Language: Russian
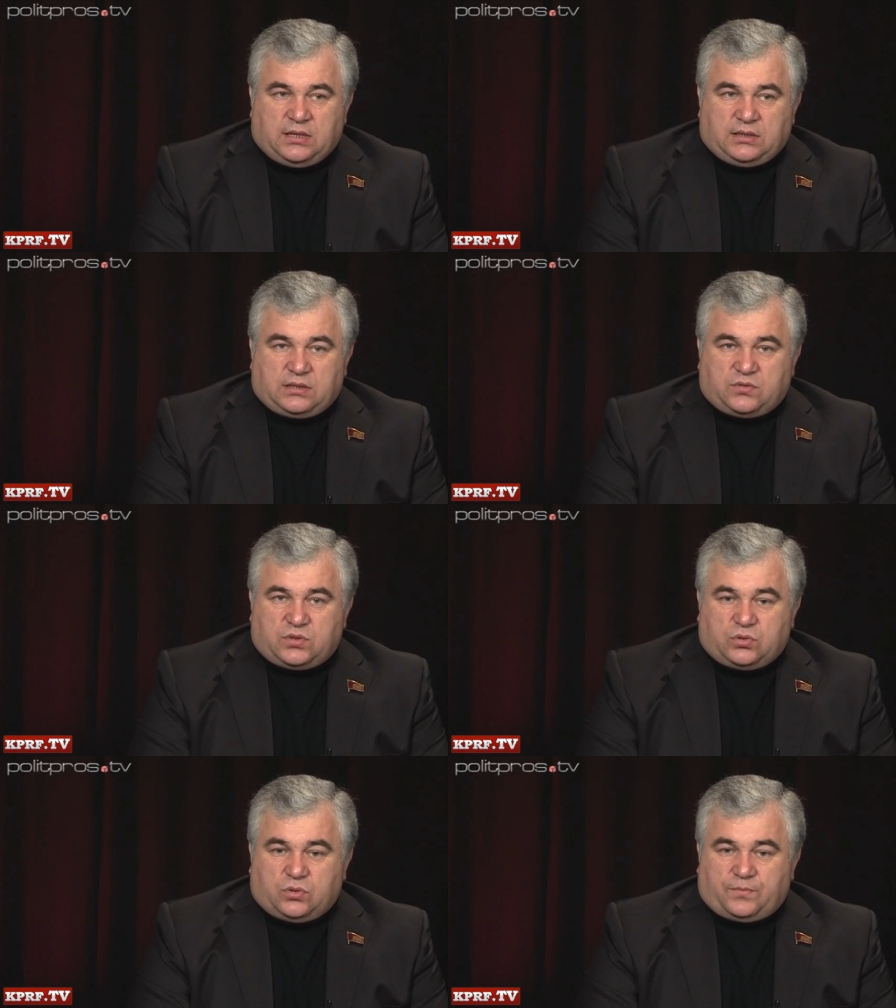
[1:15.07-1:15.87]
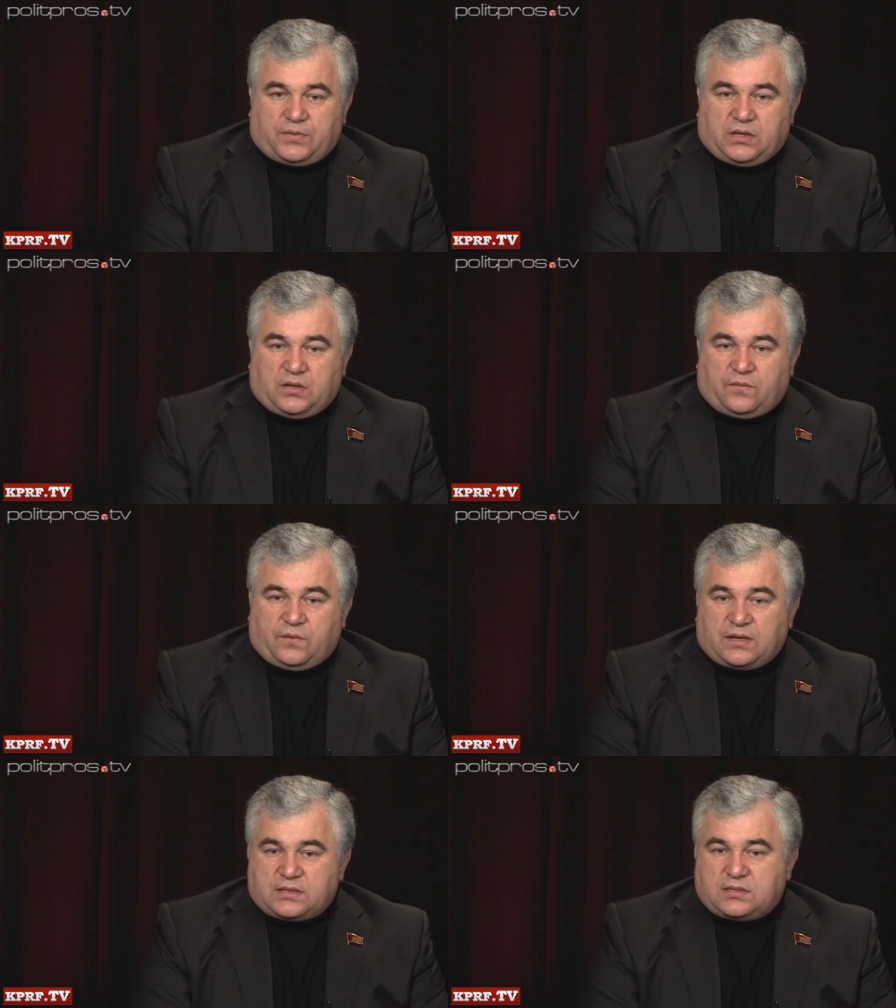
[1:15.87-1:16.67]
это все э,
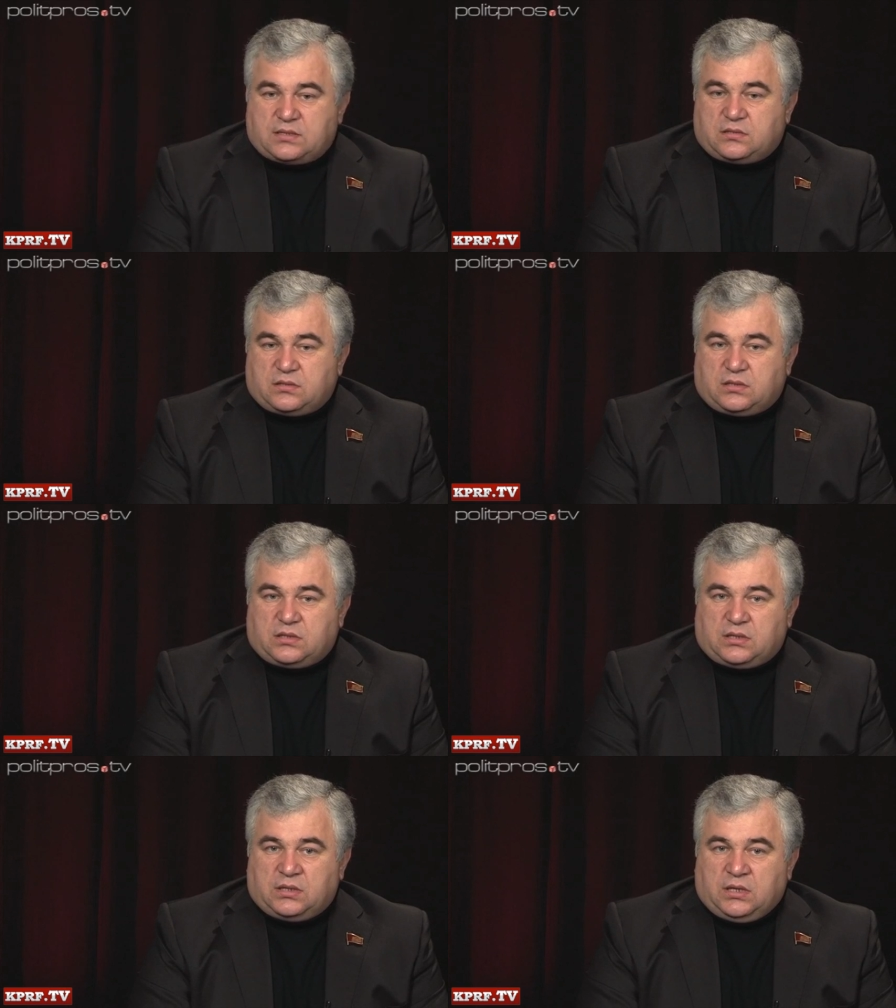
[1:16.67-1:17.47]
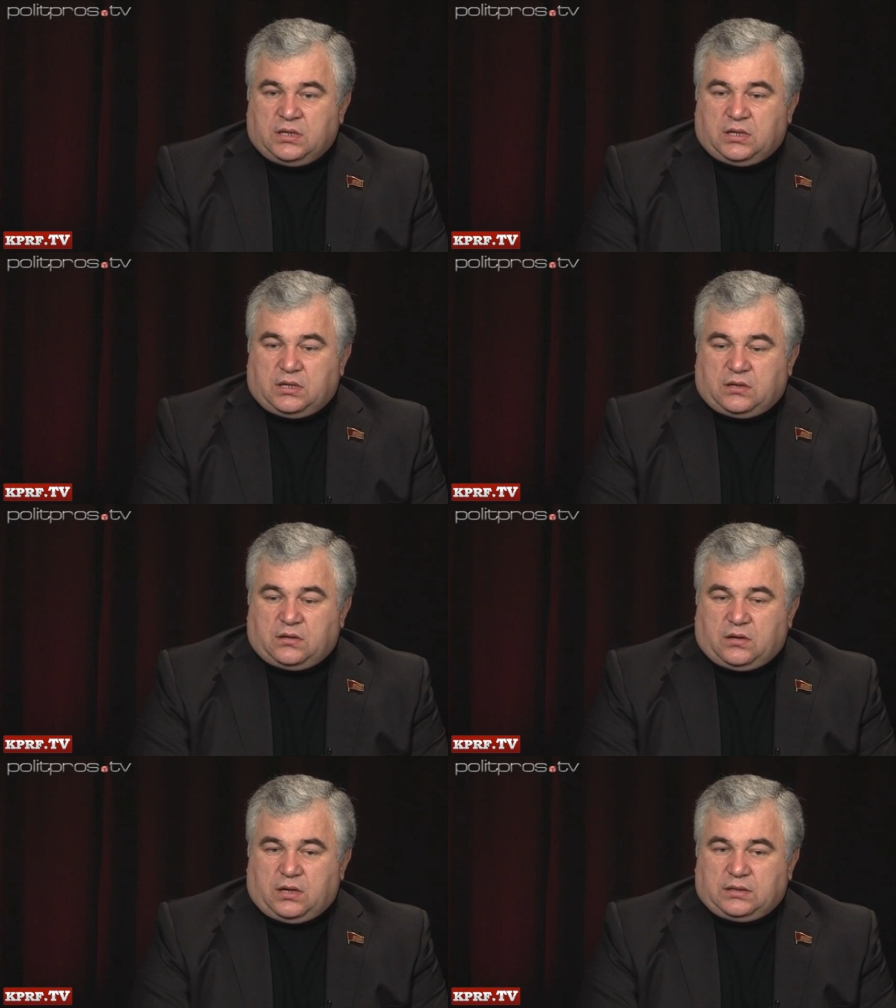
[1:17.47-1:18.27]
фарс, это э,
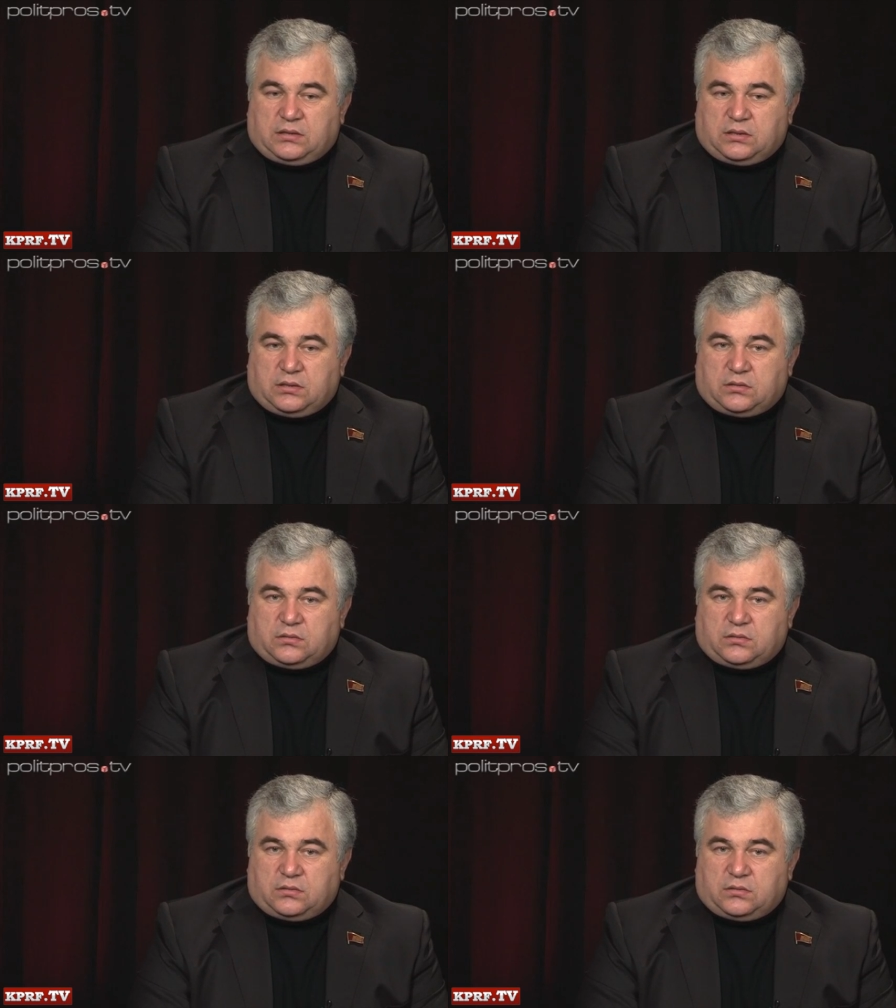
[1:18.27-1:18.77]
от,